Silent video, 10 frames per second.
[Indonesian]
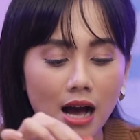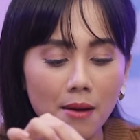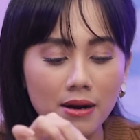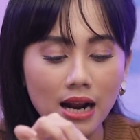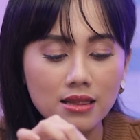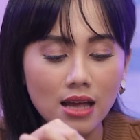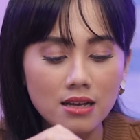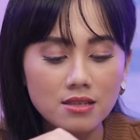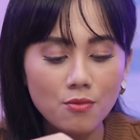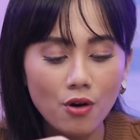nggak merata
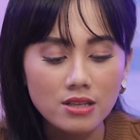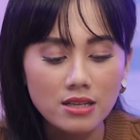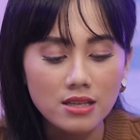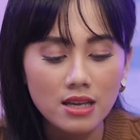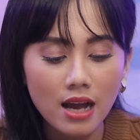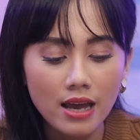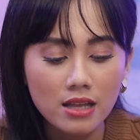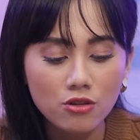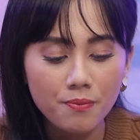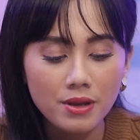semuanya jadi
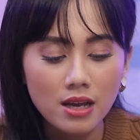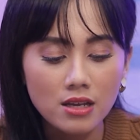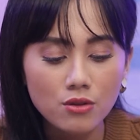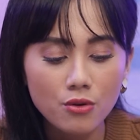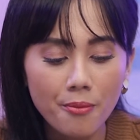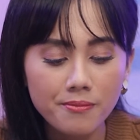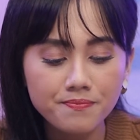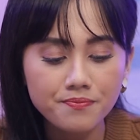kayak toppingnya itu